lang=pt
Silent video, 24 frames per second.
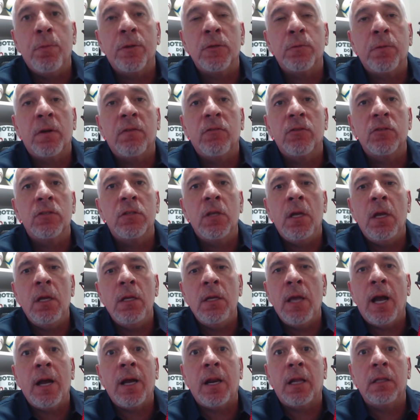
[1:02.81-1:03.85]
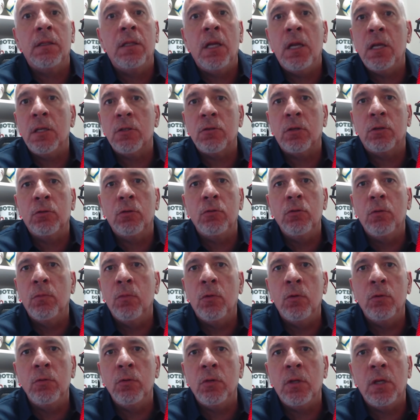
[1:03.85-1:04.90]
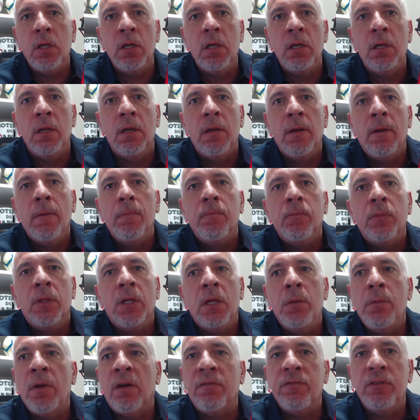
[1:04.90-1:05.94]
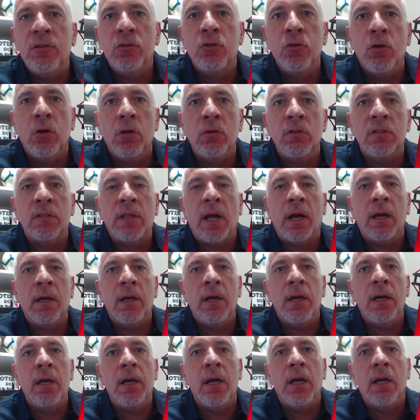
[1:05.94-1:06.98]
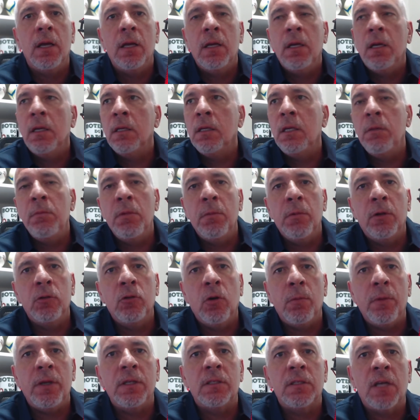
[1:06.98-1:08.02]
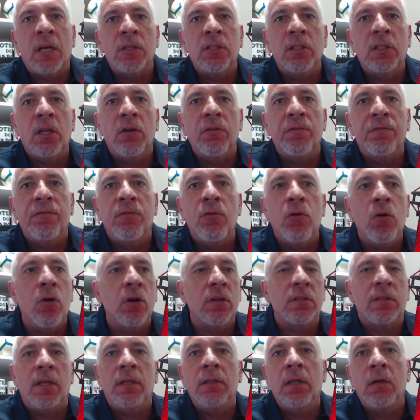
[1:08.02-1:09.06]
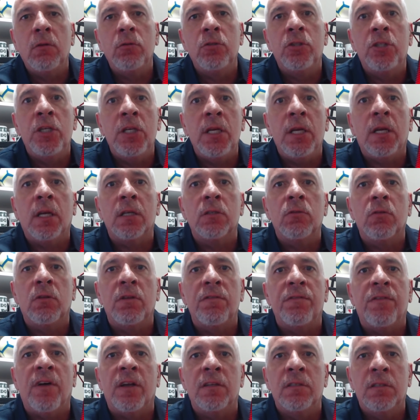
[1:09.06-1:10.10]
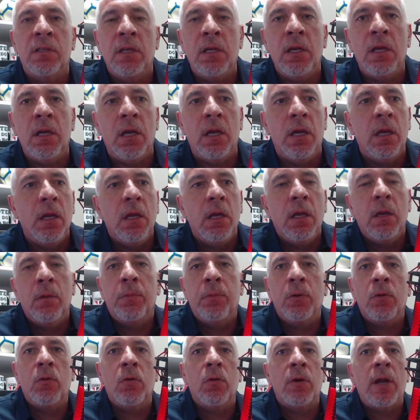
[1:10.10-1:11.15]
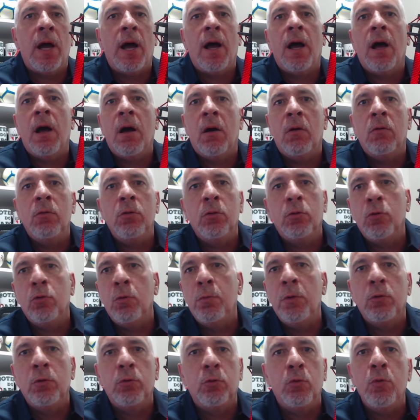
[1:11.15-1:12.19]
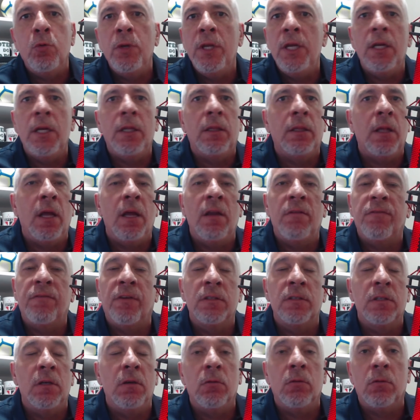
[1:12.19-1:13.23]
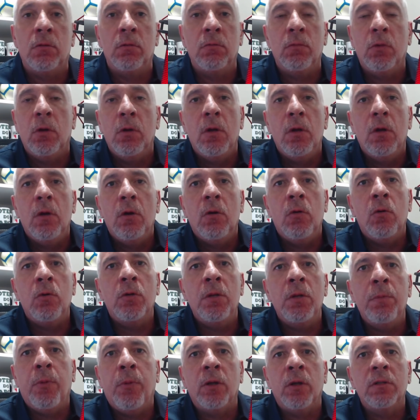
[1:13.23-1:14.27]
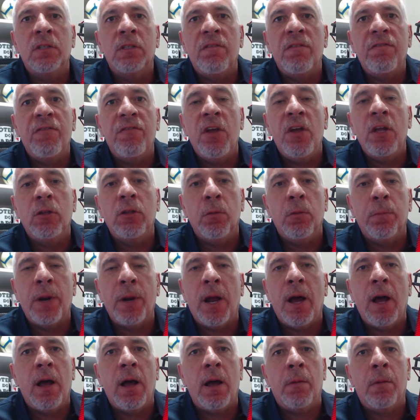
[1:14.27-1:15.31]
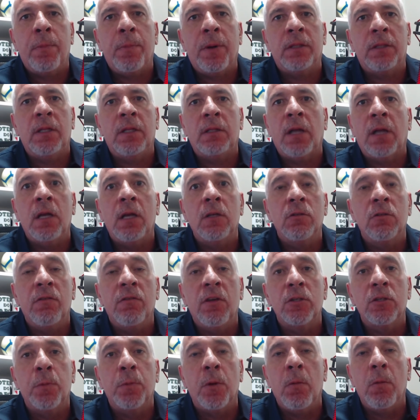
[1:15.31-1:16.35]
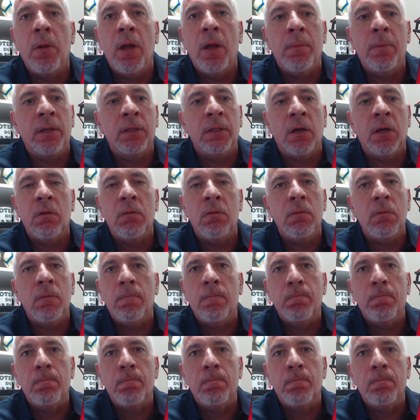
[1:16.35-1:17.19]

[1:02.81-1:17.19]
para você e agradeço a todo mundo que, que me avisou no Instagram, que me mandou mensagem dando força e dando dicas do que fazer, procurar o YouTube no Twitter, fazer o, o que pode ser feito para tentar resolver esse problema. Então,